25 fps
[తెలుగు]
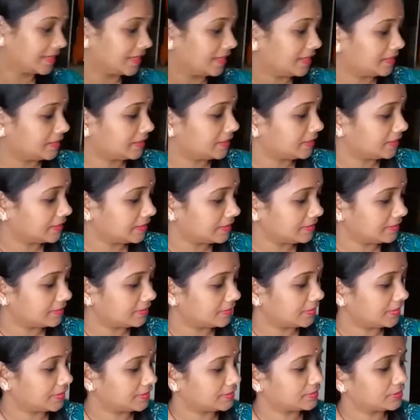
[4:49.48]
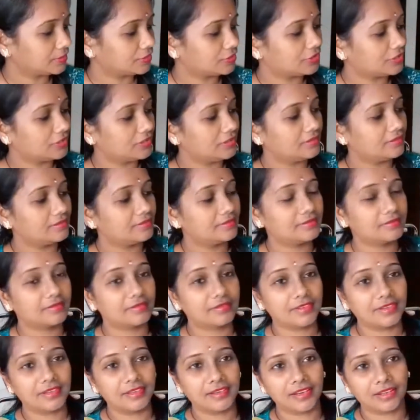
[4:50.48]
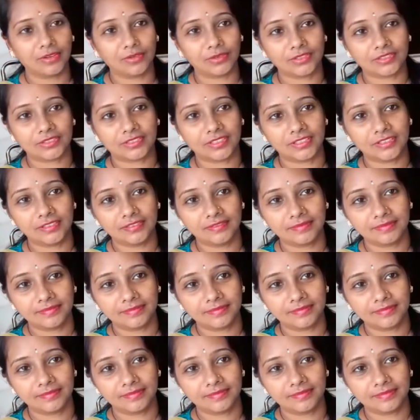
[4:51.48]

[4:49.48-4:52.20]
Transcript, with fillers: అండ్ దీనికి ఇయర్ రింగ్స్ వచ్చి ఇలా వస్తాయి